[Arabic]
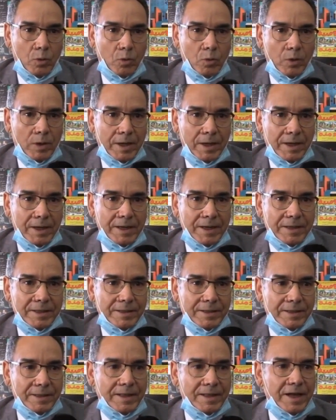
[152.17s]

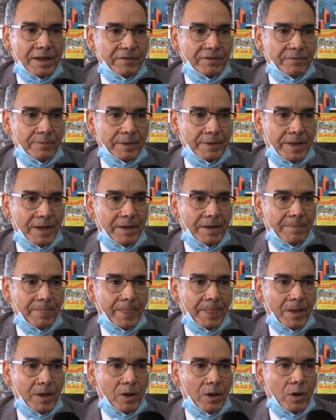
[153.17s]
وأيضا الهدف منها
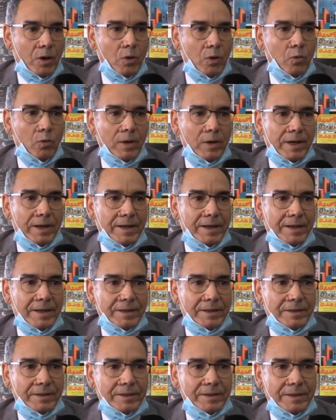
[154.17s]
هو
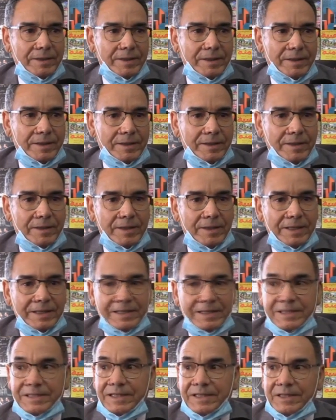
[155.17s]
آه،
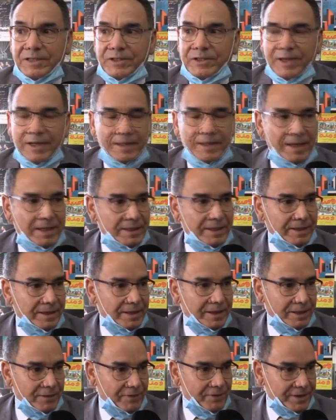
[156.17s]
استغلال
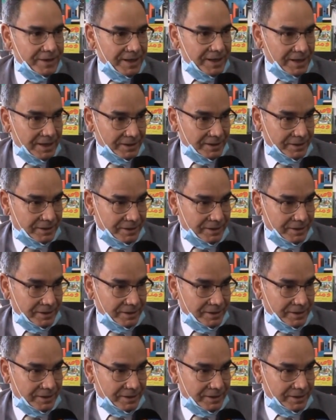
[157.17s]
الفضاءات